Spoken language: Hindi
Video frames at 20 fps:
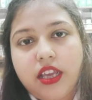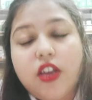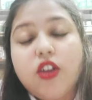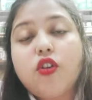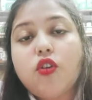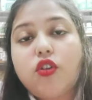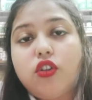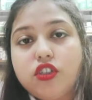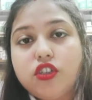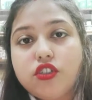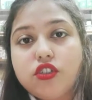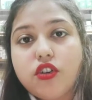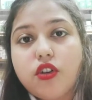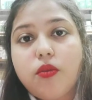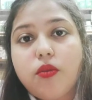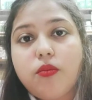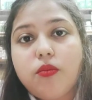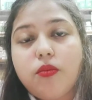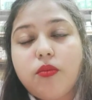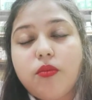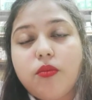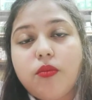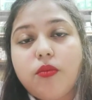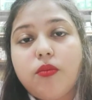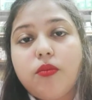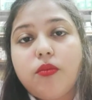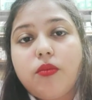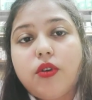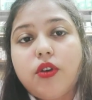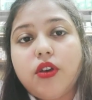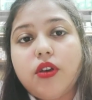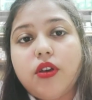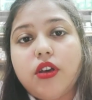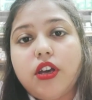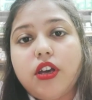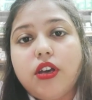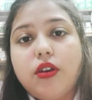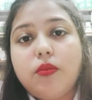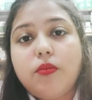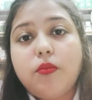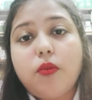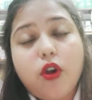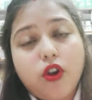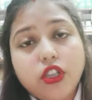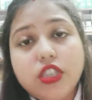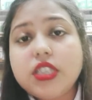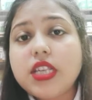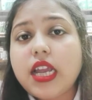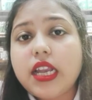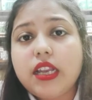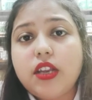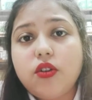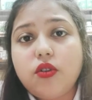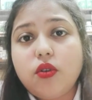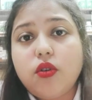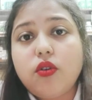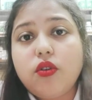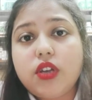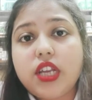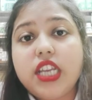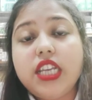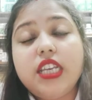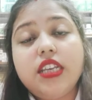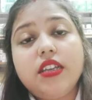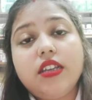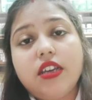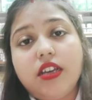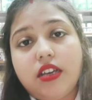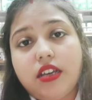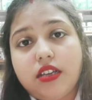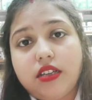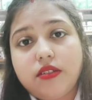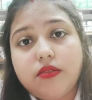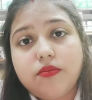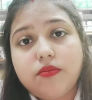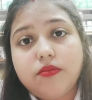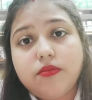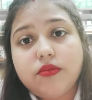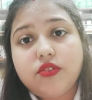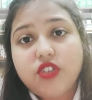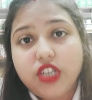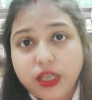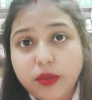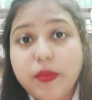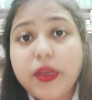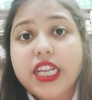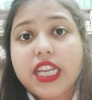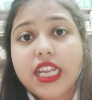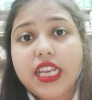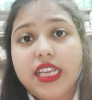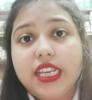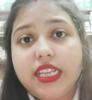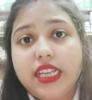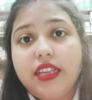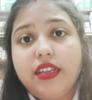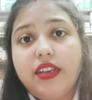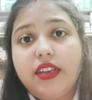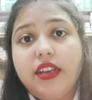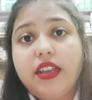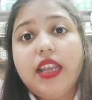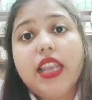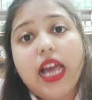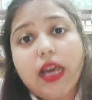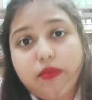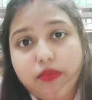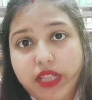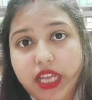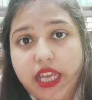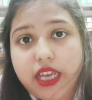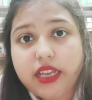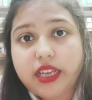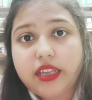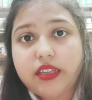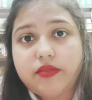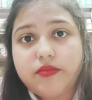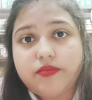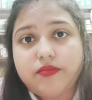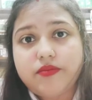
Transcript: कोलेस्ट्रॉम बहुत सारे रोगों की ट्रीटमेंट के लिए लाभदायक है